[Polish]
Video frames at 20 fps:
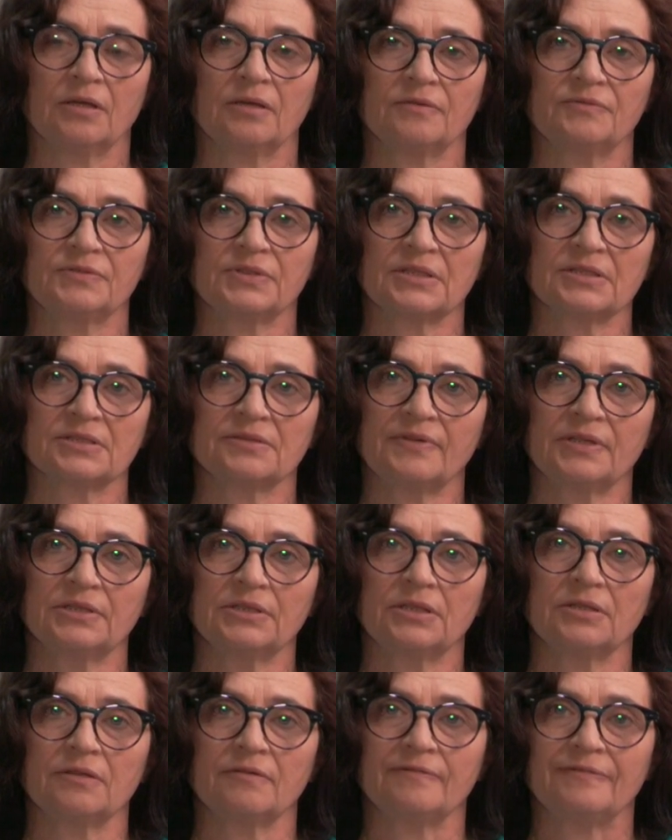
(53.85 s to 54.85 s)
W tak
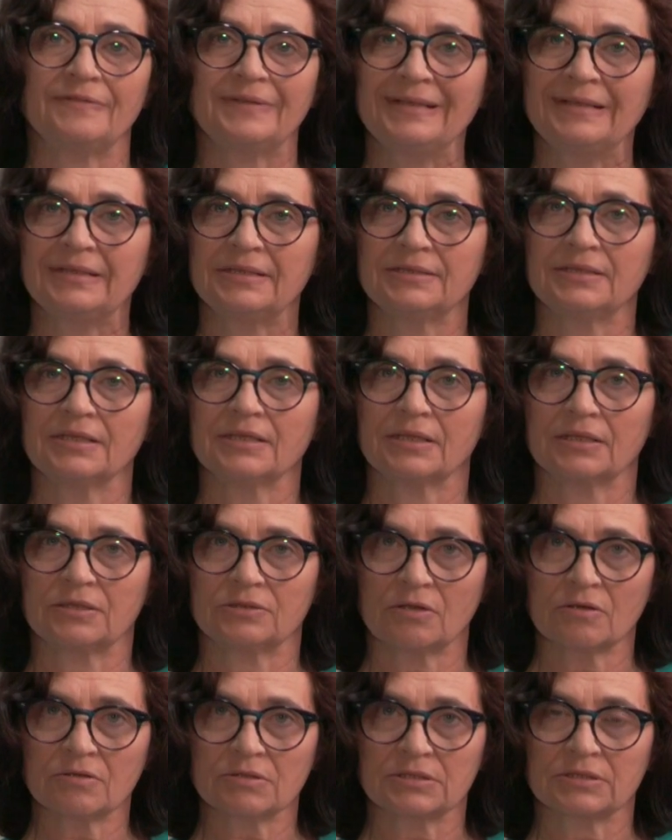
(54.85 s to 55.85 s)
zwanej willi
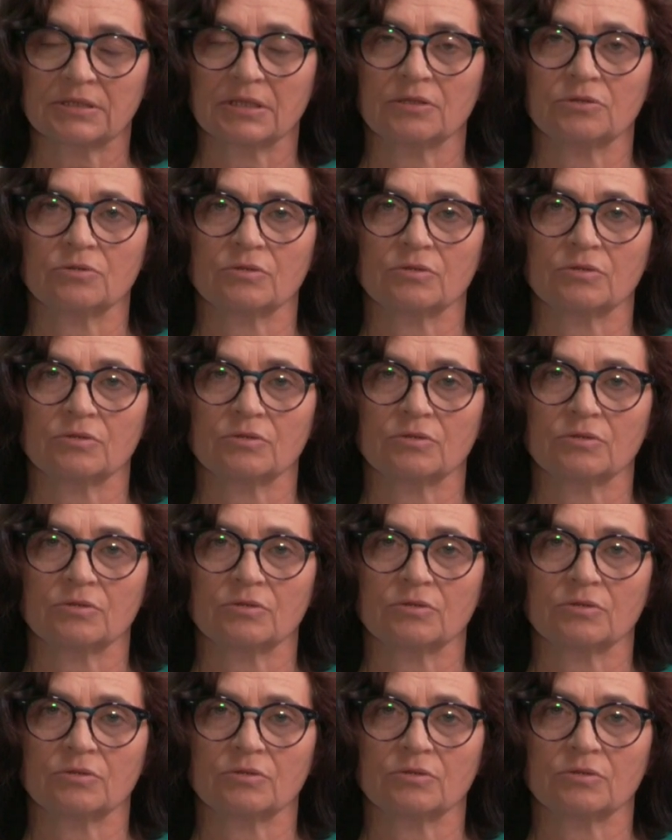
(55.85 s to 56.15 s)
dyrektorskiej,